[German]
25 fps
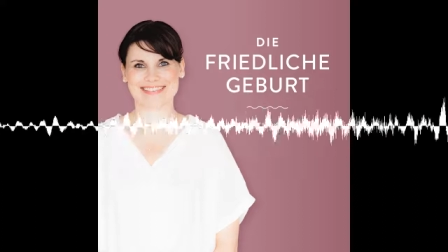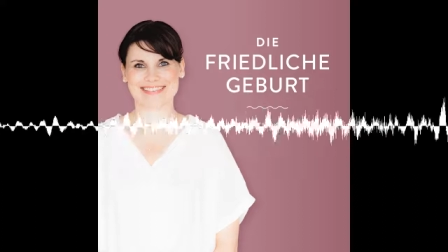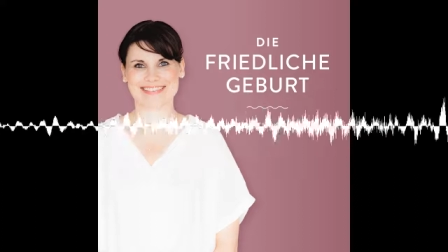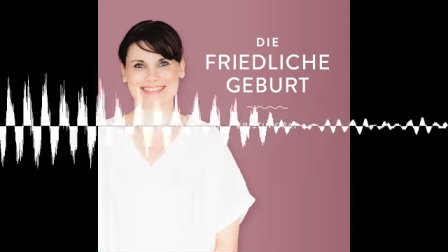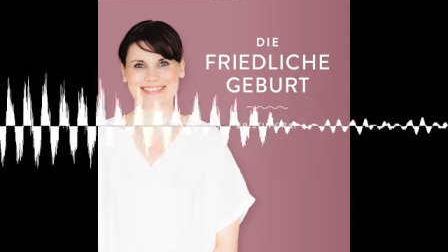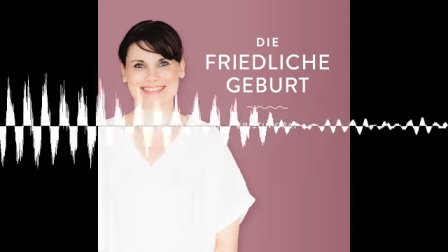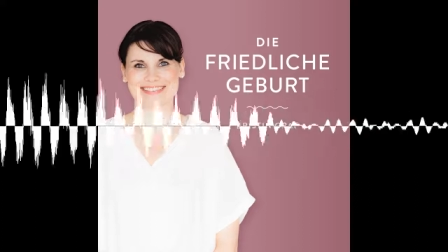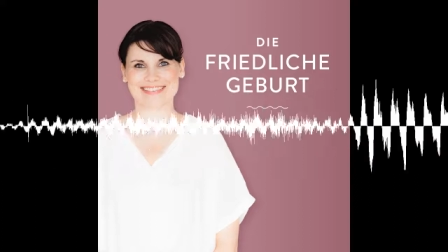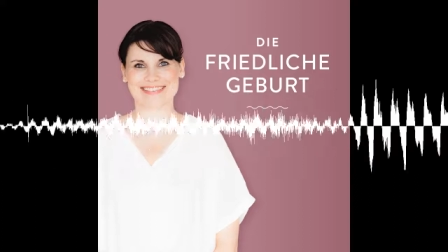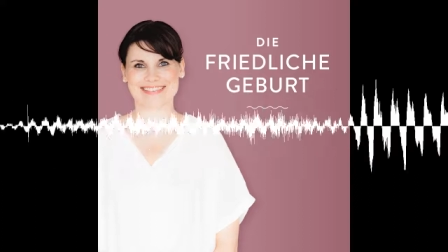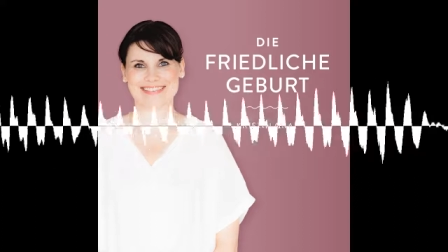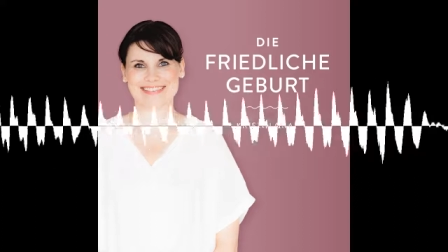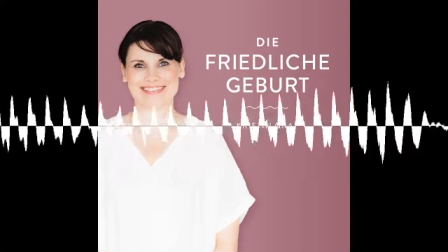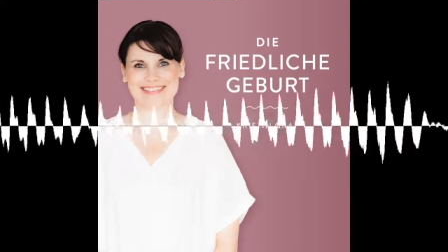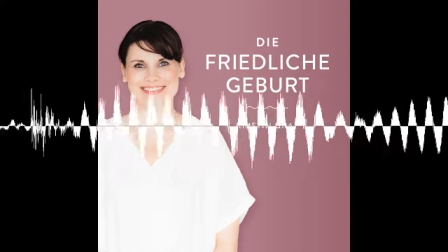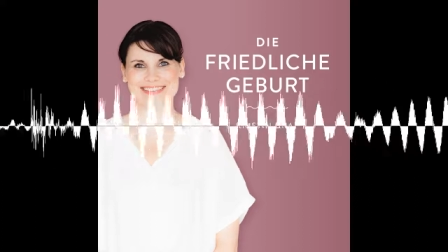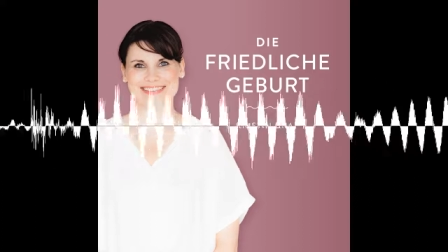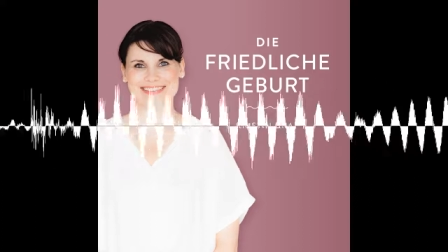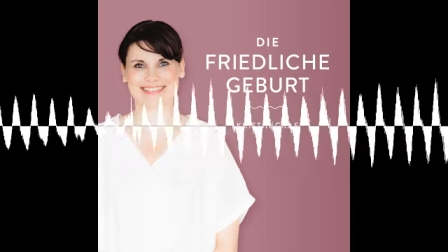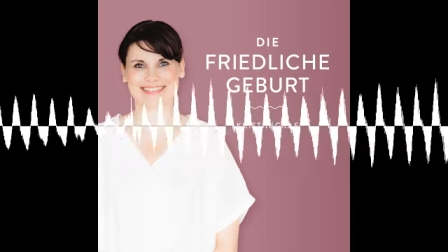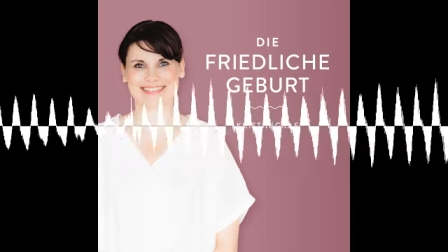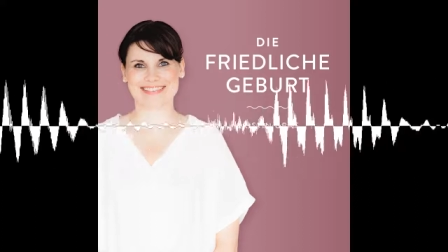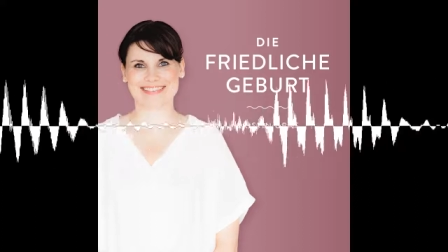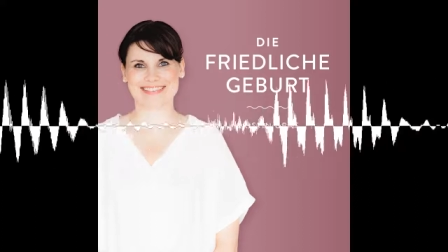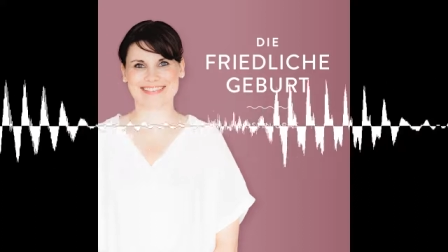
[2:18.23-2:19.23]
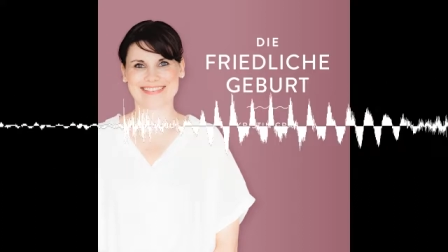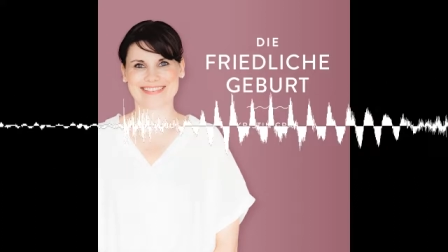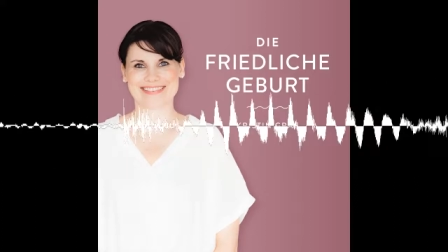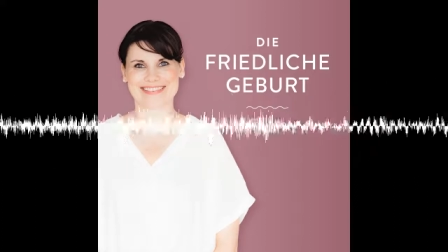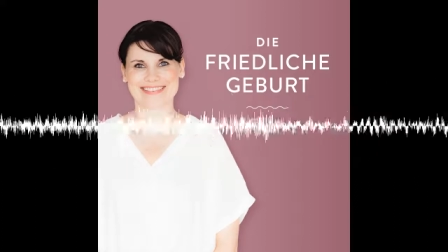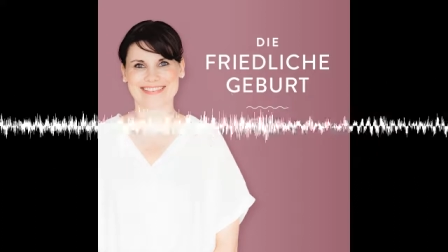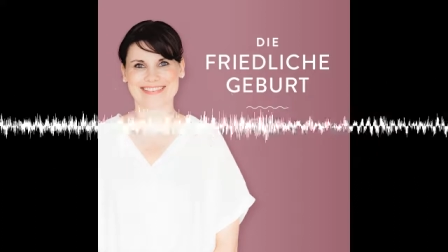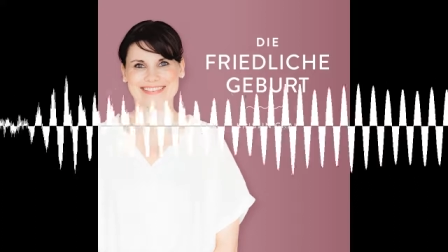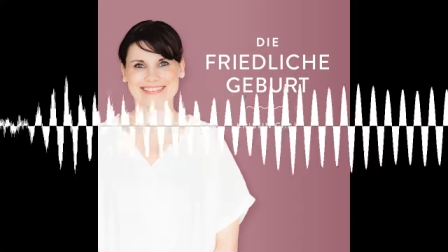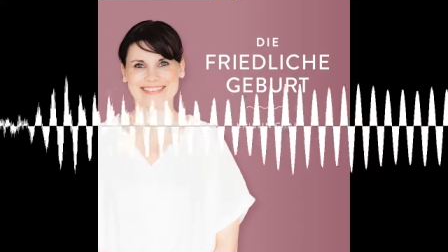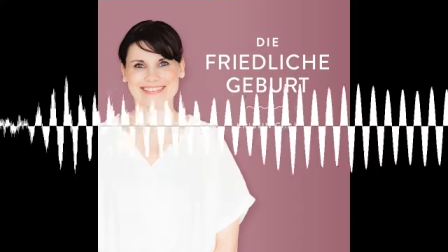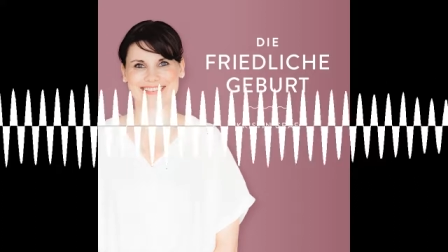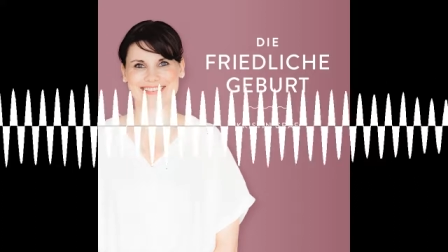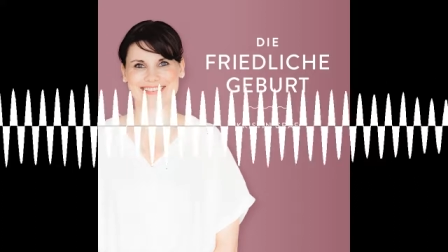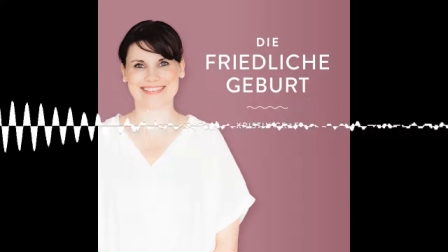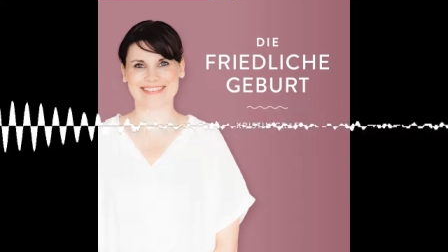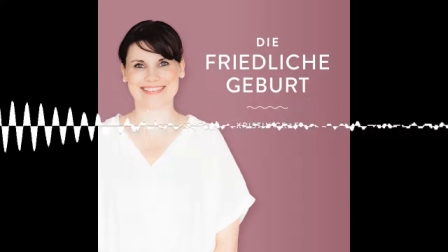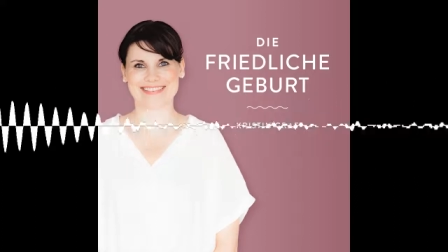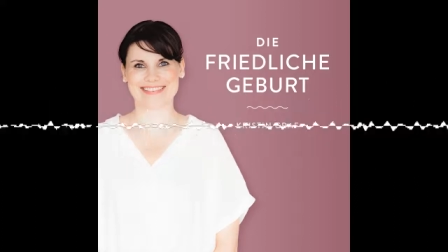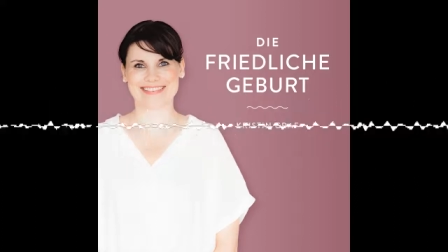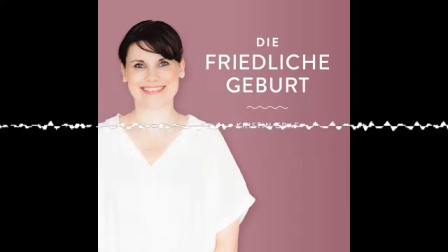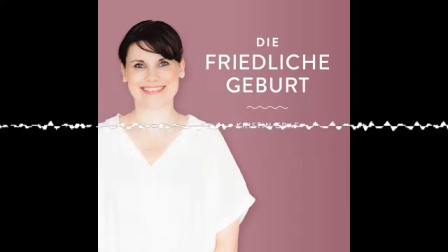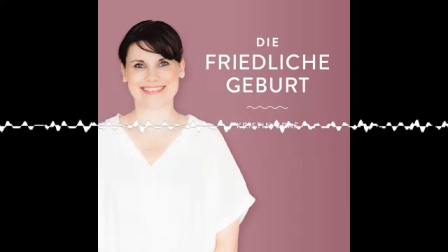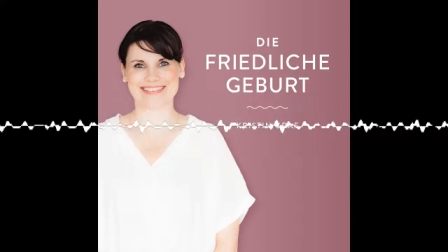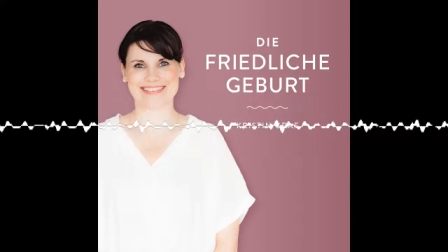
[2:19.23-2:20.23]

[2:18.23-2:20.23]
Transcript: setze oder lege dich hin.